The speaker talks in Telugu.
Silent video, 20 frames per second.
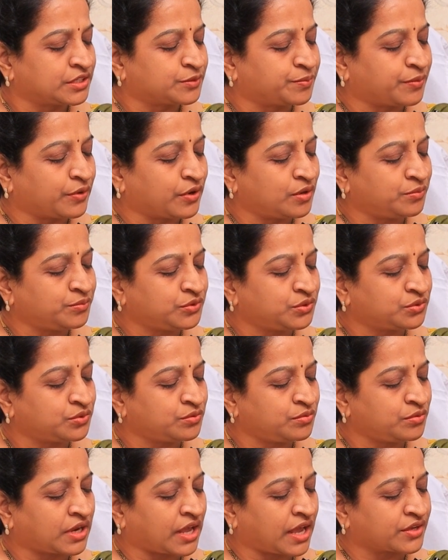స్పర్మ్స్
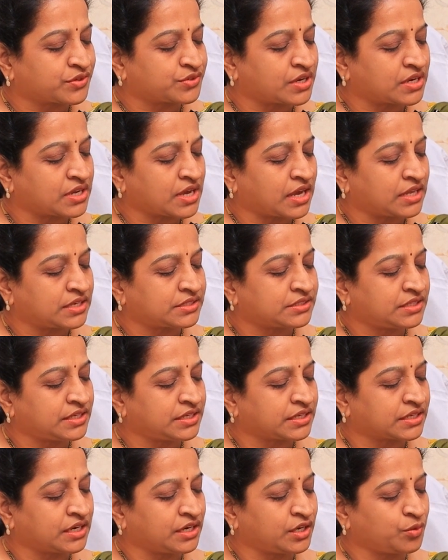న్యాచురల్గా కలిస్తే
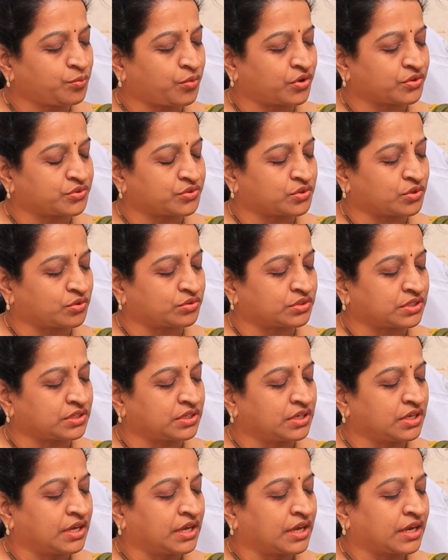ఇక్కడ డిపాజిట్ అవుతాయి
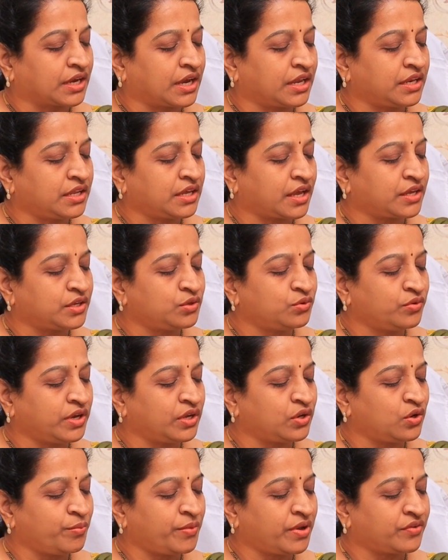కానీ
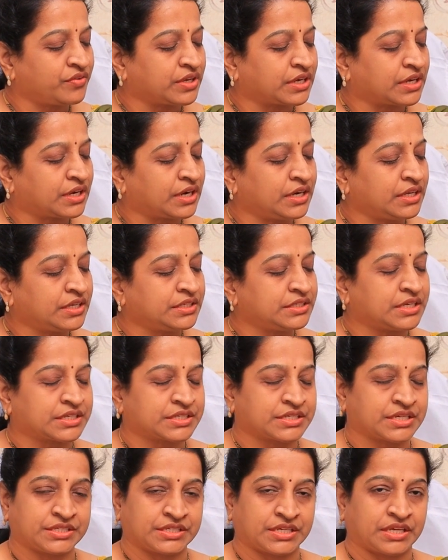ఐయుఐలో మనం ఇక్కడ
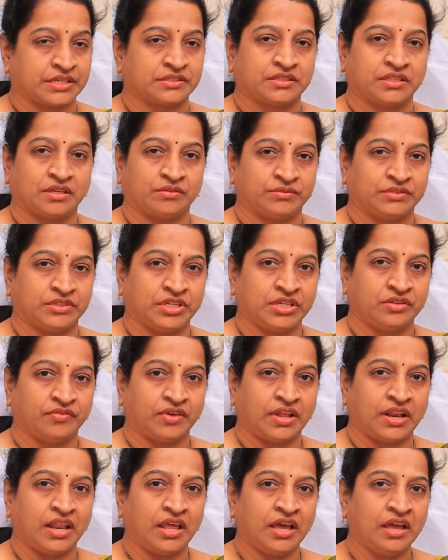ఇంజెక్షన్ చేస్తాం
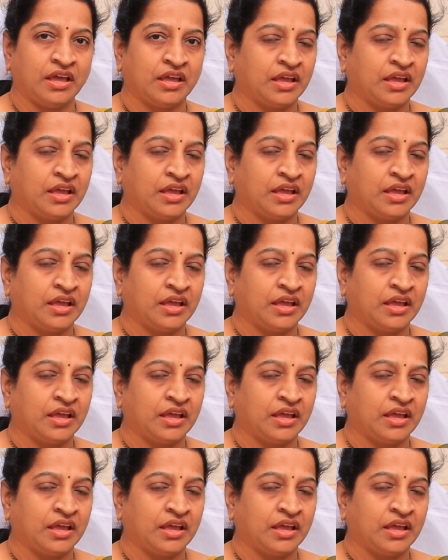దీనివల్ల